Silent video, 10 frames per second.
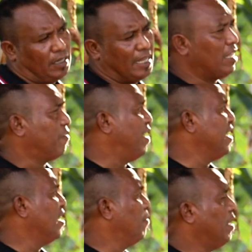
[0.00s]
katak
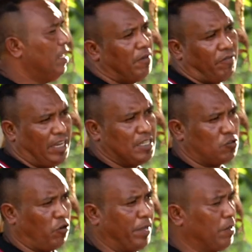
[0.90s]
fahid nebe fahid
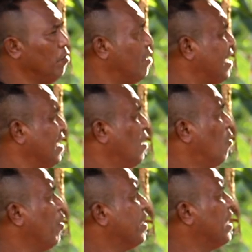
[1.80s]
zoben nurak,
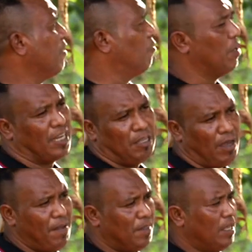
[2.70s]
hoidadi fulan
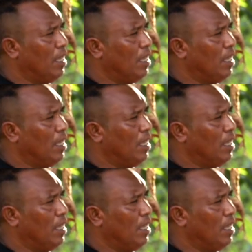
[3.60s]
lima.